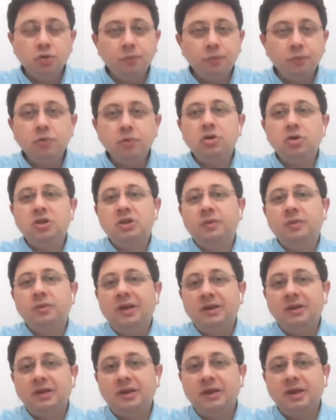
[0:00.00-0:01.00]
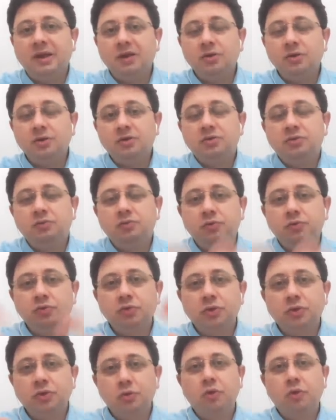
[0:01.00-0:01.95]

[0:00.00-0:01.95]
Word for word: Çok büyük ihtimalle dediler. Yani şimdi burada